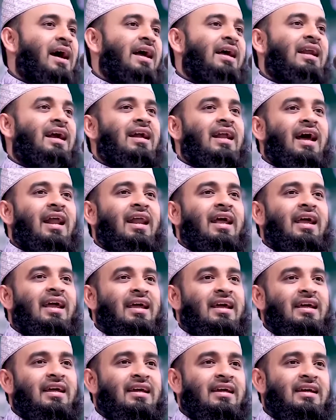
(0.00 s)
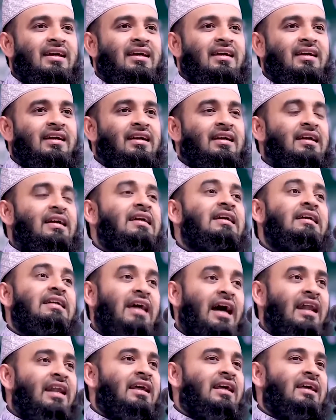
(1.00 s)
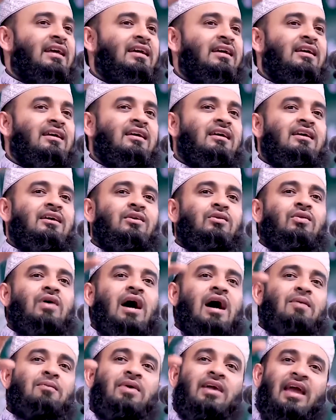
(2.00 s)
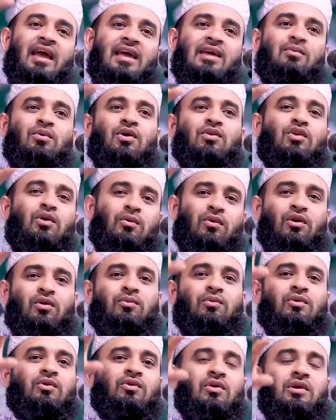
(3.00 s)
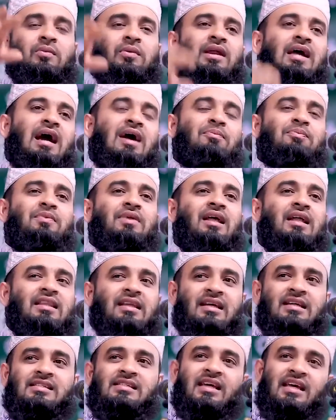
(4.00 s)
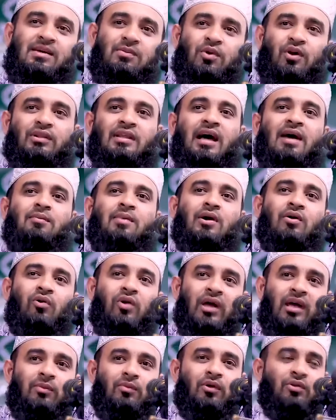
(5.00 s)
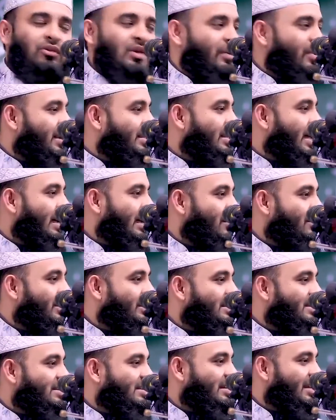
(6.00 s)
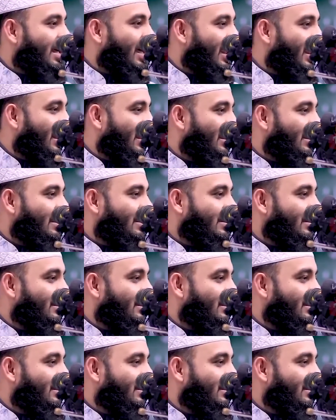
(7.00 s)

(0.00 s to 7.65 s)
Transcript: বায় না ডানে ডানে তো আমি এই মত অবলম্বন করি মানে আপনাদের যেই মত আমারও এই মত আমার ধাক্কা মারতেছেন কেন